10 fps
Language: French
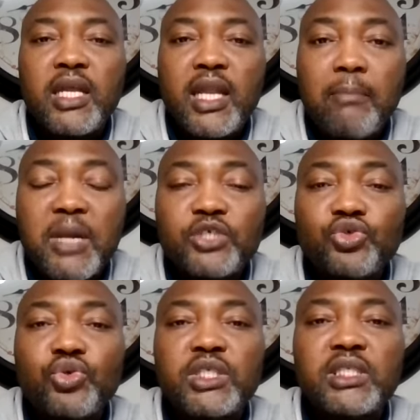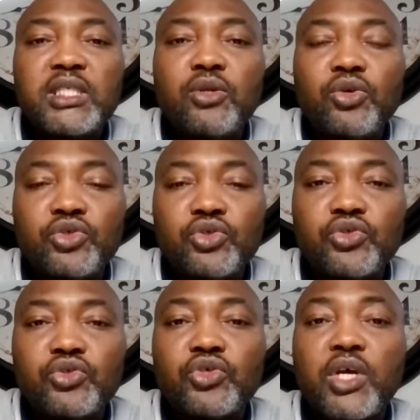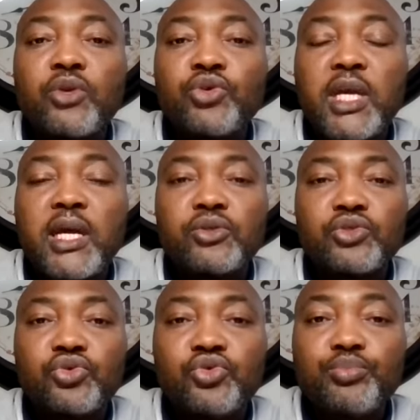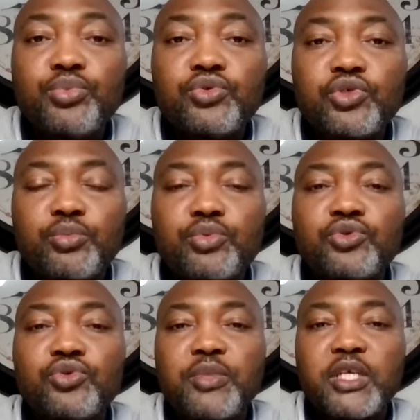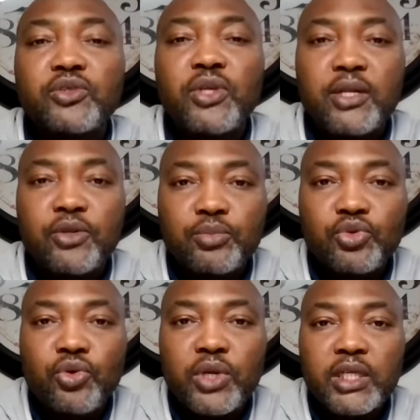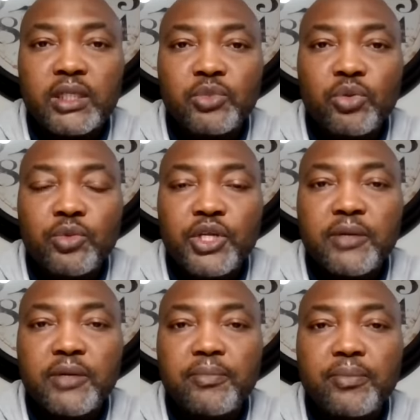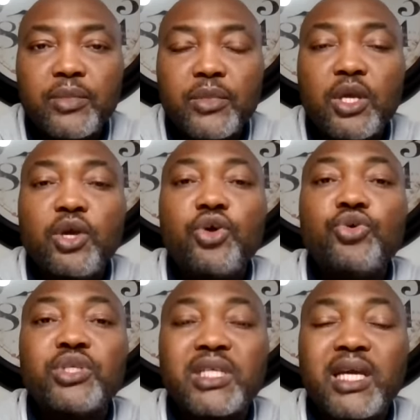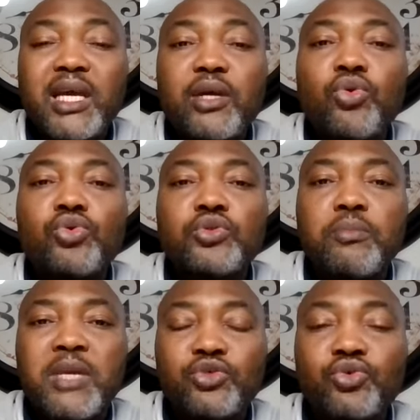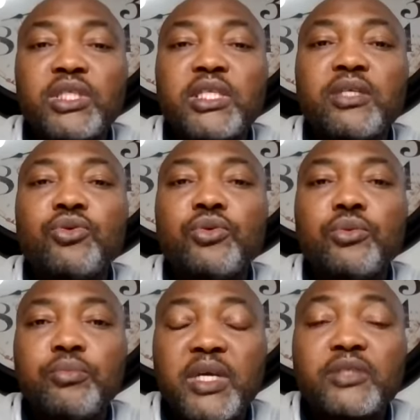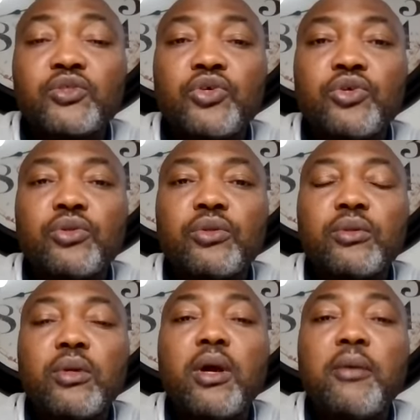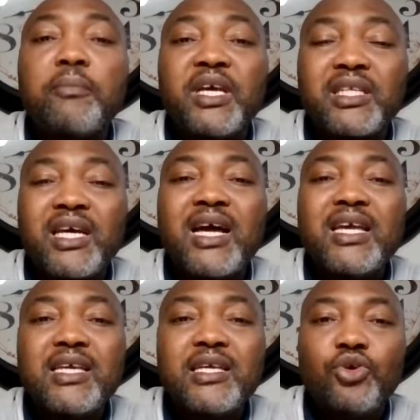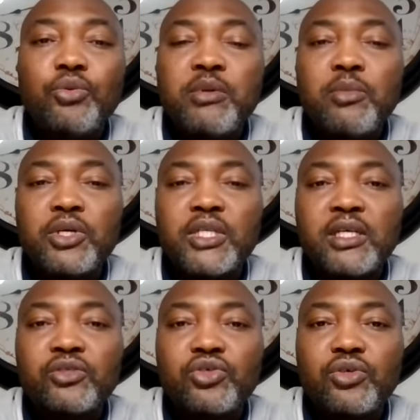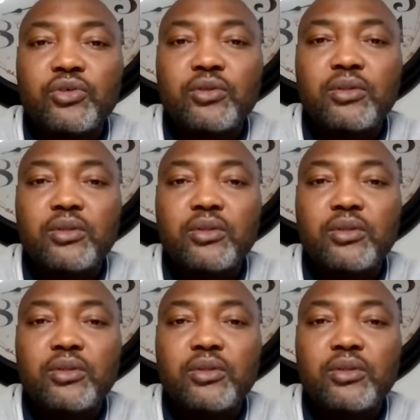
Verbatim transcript: Et la majorité, lorsque ce sera le cas, lorsque de plus en plus de personnes adopteront les crypto-monnaies, une très grosse majorité de personnes perdra énormément d'argent